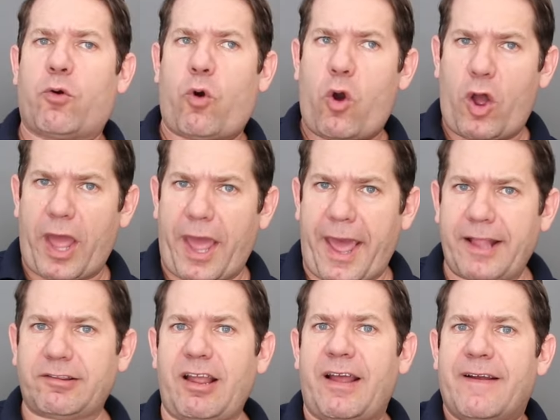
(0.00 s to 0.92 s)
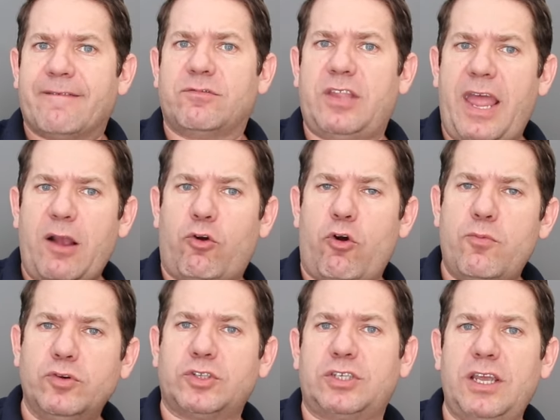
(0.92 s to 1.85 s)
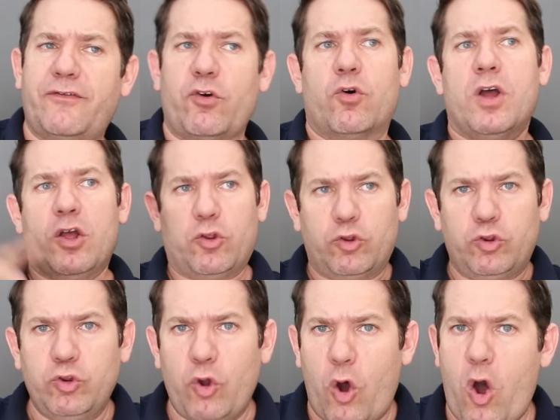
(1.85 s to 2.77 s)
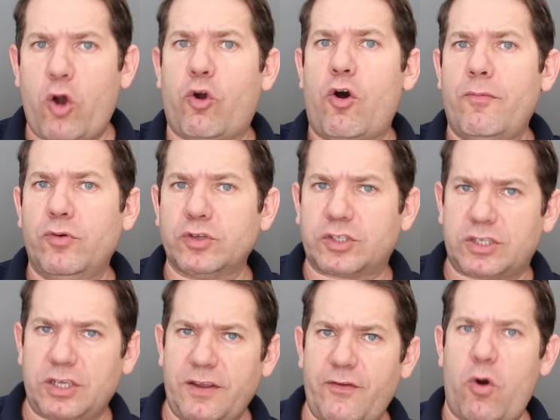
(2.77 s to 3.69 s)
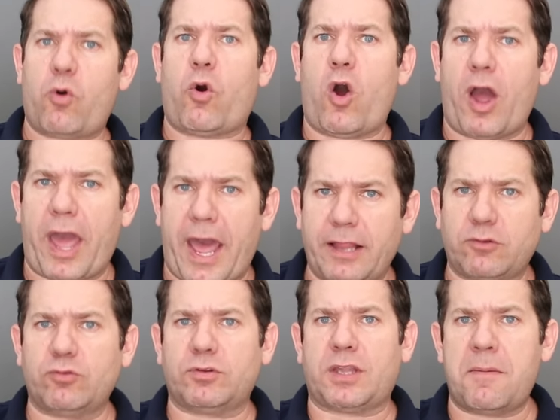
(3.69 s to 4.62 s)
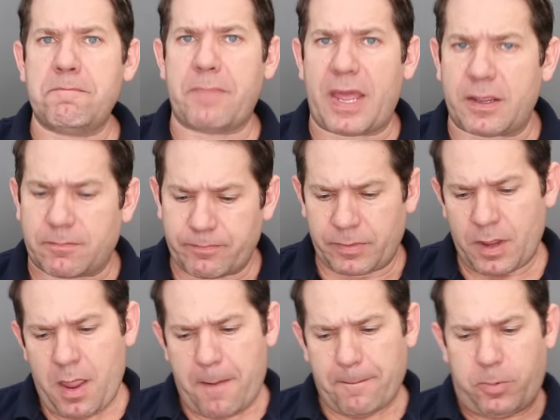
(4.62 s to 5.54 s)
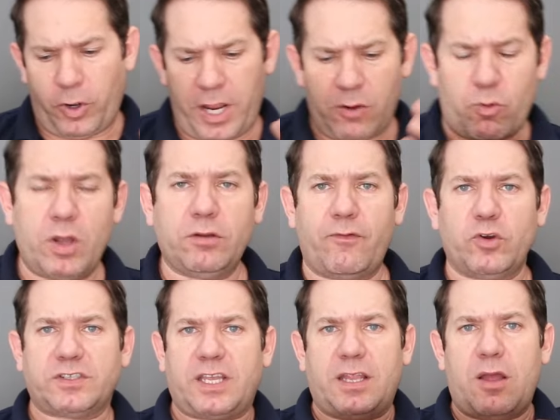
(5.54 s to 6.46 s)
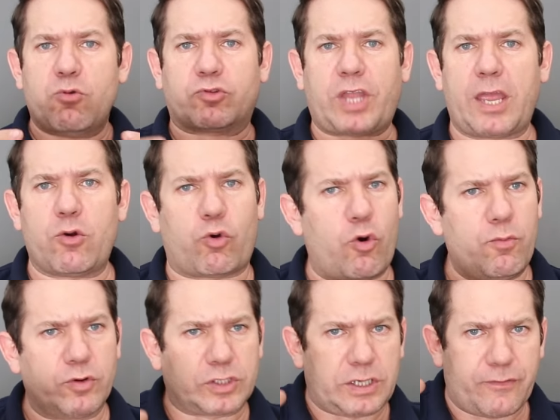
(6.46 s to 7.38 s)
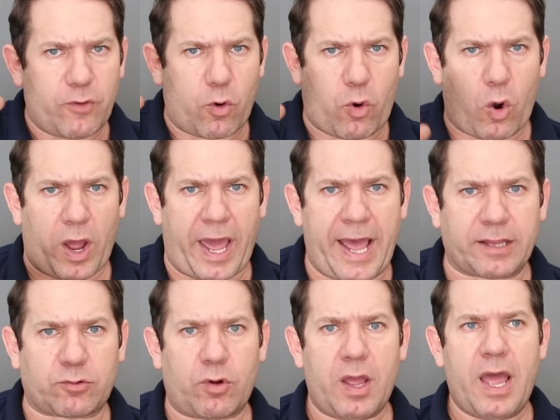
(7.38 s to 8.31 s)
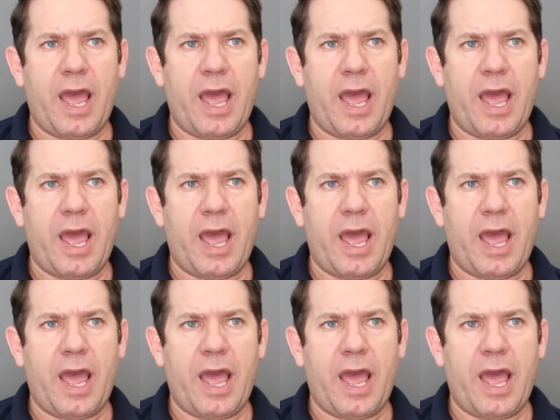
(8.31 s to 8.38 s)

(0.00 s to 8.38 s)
correta de combustível. No combustível correto também. Porém, quando você não tem o combustível correto,